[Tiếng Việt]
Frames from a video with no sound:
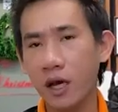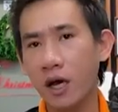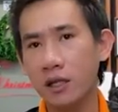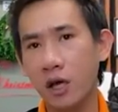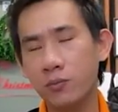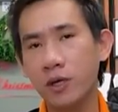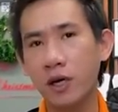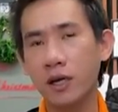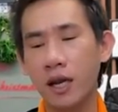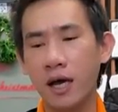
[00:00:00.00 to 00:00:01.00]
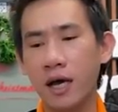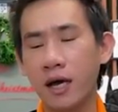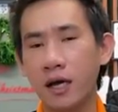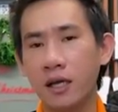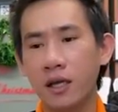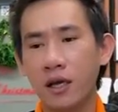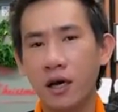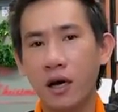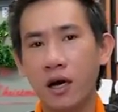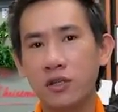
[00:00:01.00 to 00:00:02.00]
uh, thông thường là uh,
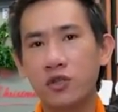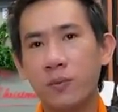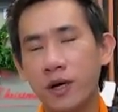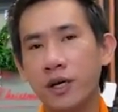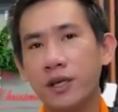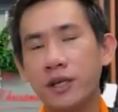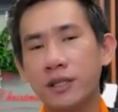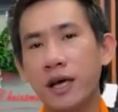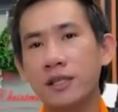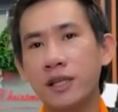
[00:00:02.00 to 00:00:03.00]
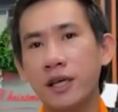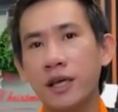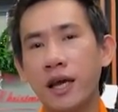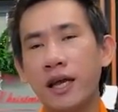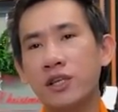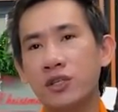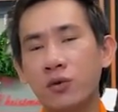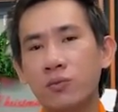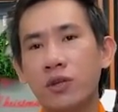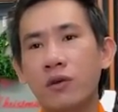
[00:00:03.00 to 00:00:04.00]
à, súp hơi người ta sẽ hay sử
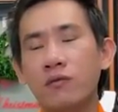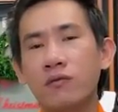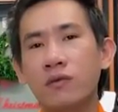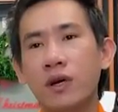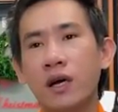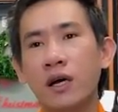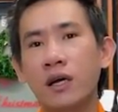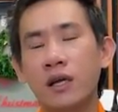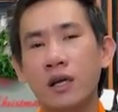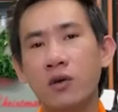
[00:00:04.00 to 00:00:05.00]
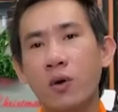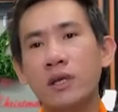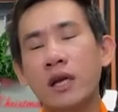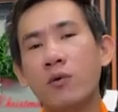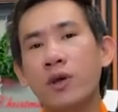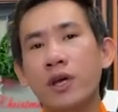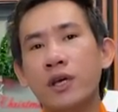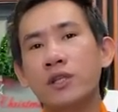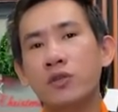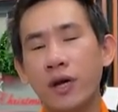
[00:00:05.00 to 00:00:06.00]
dụng trong uh, quán karaoke
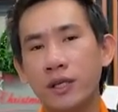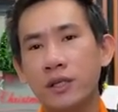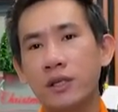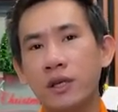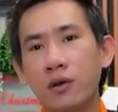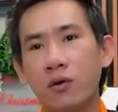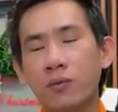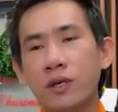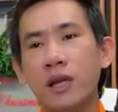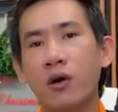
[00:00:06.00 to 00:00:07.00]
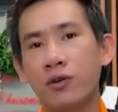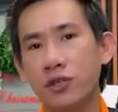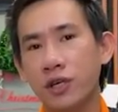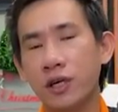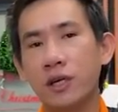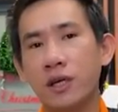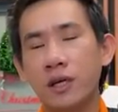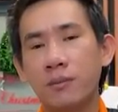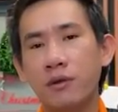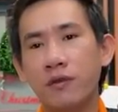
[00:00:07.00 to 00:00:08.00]
kinh doanh cũng như là hội trường
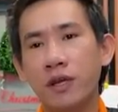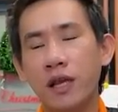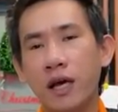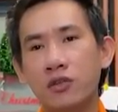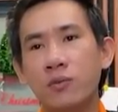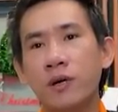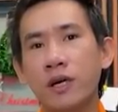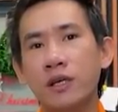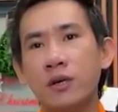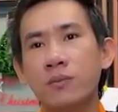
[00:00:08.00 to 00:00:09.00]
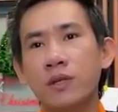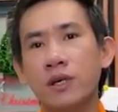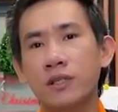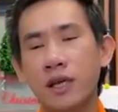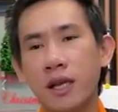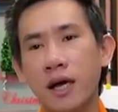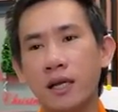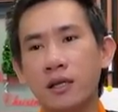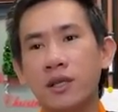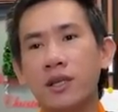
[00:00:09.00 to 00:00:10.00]
bởi vì là súp hơi thông thường sẽ
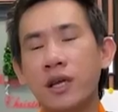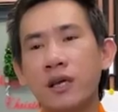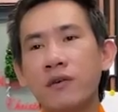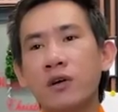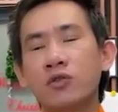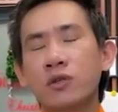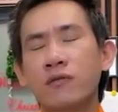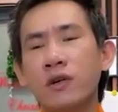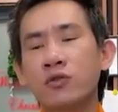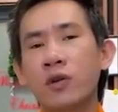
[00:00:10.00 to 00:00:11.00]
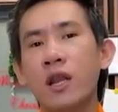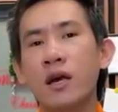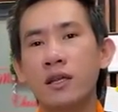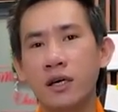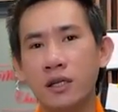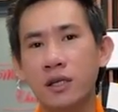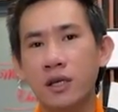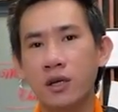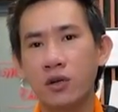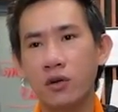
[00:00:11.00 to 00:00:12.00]
là được thiết kế với công với công suất lớn hơn
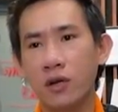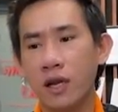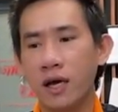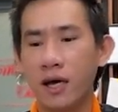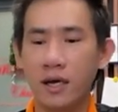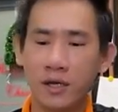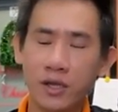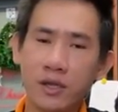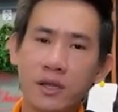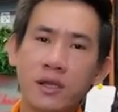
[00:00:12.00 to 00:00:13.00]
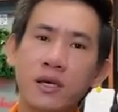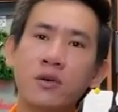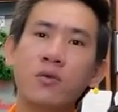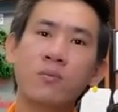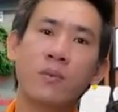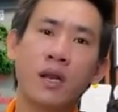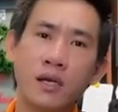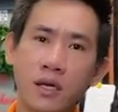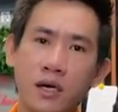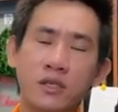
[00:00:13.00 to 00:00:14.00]
rồi là kích thước cũng
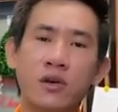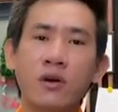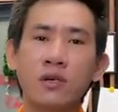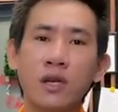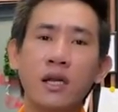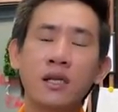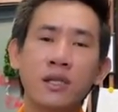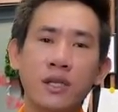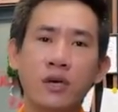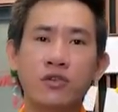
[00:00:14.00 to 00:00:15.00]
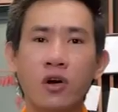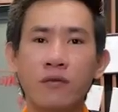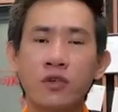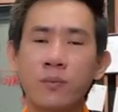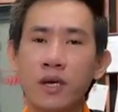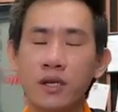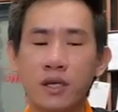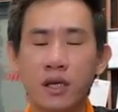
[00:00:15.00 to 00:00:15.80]
lớn hơn so lớn hơn rất nhiều so với súp điện